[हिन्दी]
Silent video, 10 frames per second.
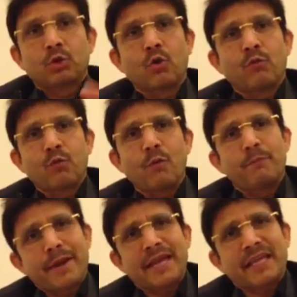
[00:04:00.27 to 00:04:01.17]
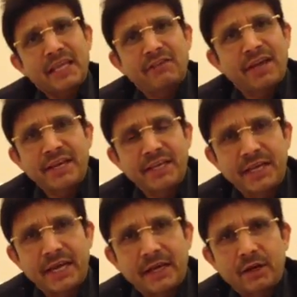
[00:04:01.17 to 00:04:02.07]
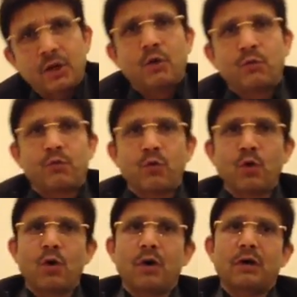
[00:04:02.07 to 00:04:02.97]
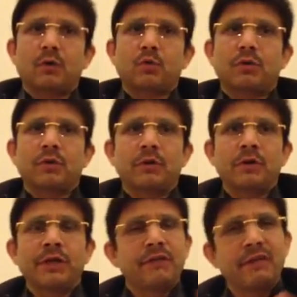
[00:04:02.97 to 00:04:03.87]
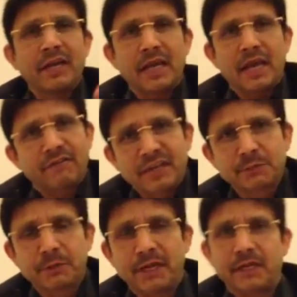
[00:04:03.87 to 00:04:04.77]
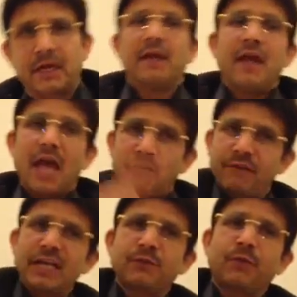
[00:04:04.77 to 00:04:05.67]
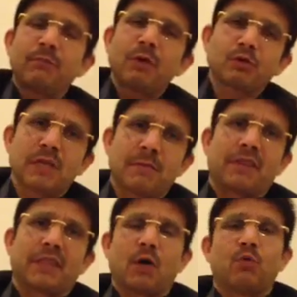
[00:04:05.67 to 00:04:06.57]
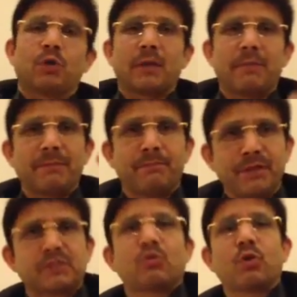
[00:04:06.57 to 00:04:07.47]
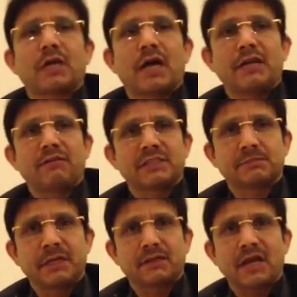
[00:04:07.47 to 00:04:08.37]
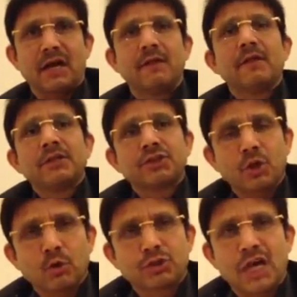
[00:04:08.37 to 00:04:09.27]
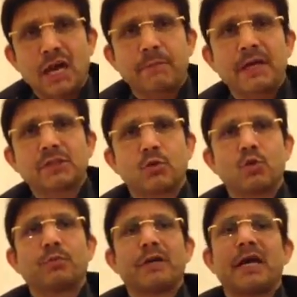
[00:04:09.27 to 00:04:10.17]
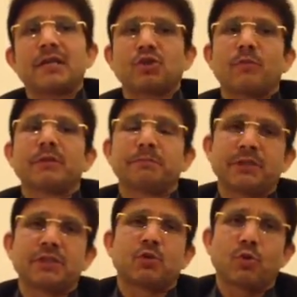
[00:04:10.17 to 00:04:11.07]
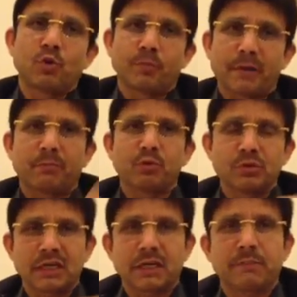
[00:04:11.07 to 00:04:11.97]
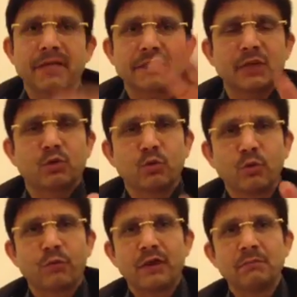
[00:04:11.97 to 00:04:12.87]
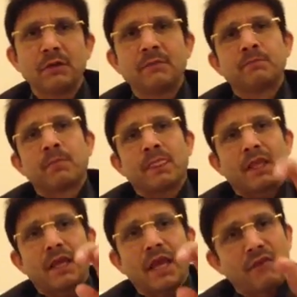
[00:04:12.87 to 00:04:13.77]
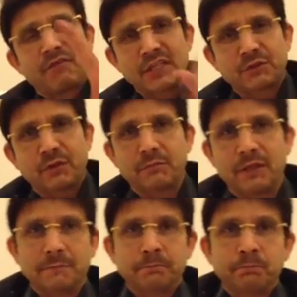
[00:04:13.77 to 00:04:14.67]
तो वो ब्रेक इवेन ही है वो इवेन एवरेज भी नहीं है एवरेज फिल्म में उसे मानता हूं कि भाई बीस करोड़ का इन्वेस्टमेंट था चलो चार पांच करोड़ रुपए आया चौबीस पच्चीस करोड़ रुपए प्रोड्यूसर के पास आए तो वो फिल्म एवरेज फिल्म है